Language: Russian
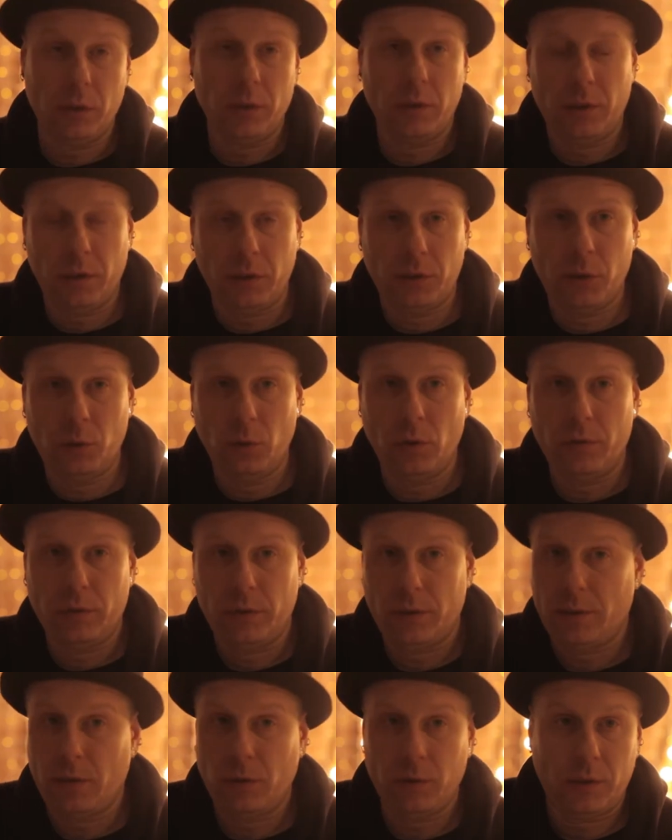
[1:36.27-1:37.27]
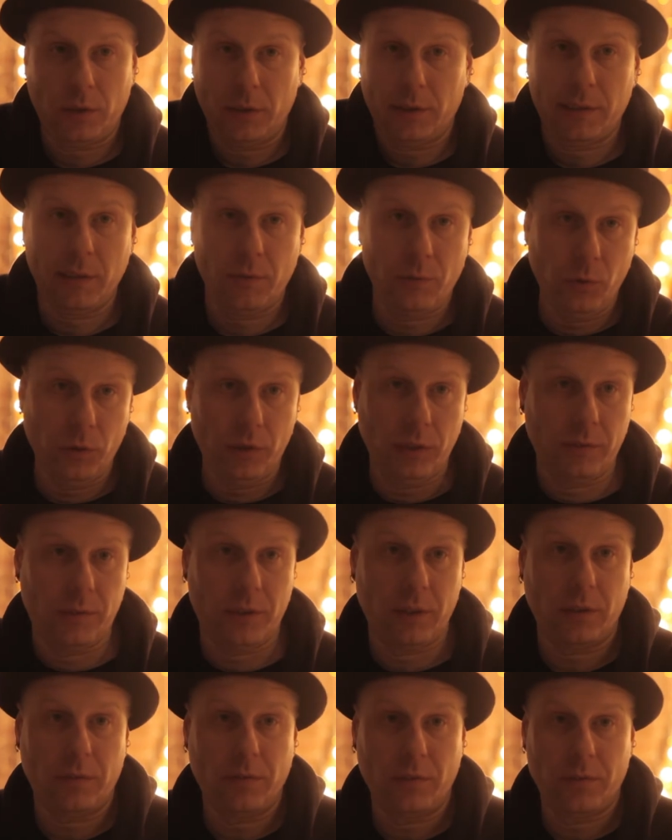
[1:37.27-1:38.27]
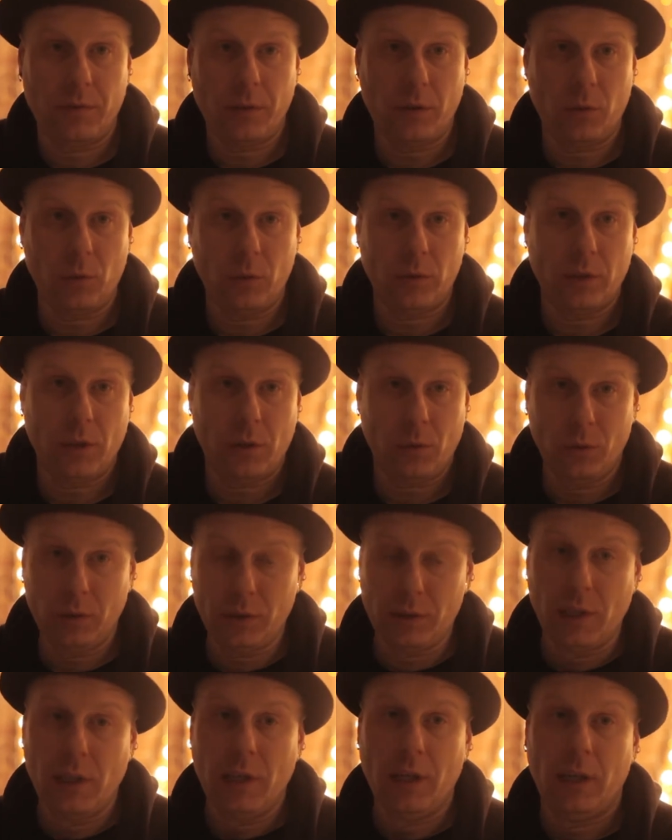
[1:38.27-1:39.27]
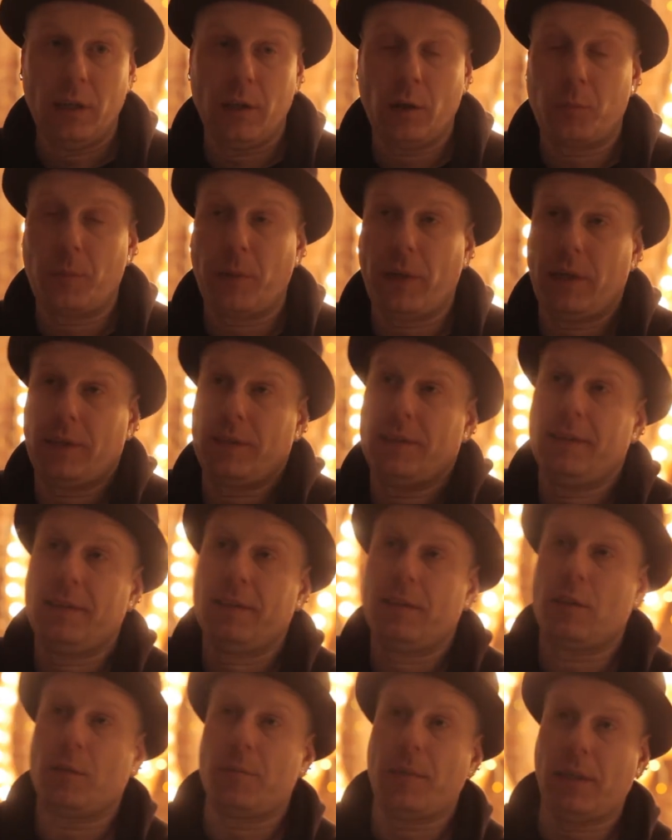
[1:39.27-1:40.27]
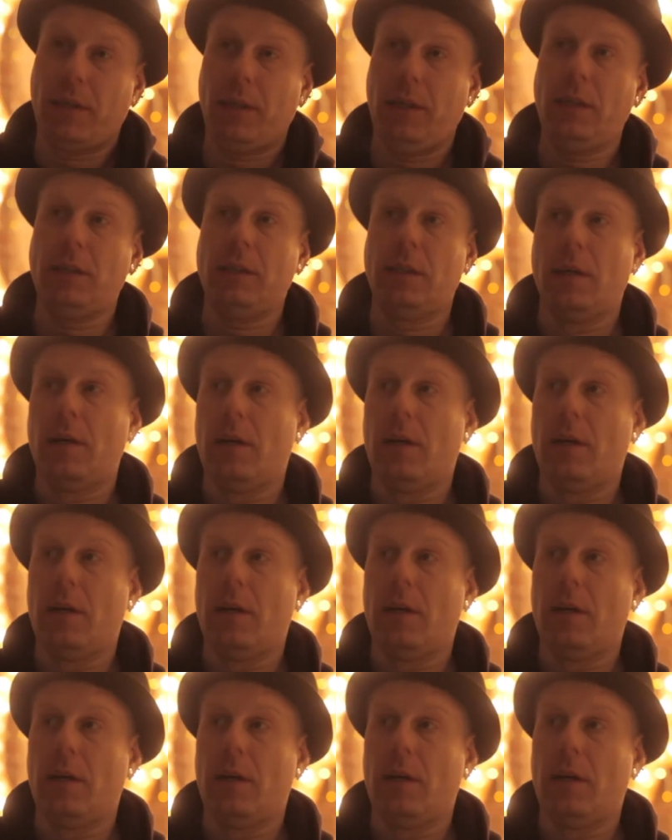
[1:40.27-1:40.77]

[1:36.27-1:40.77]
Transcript: Это так здорово, это сразу так заводит всех вокруг народ, и так приятно на это смотреть.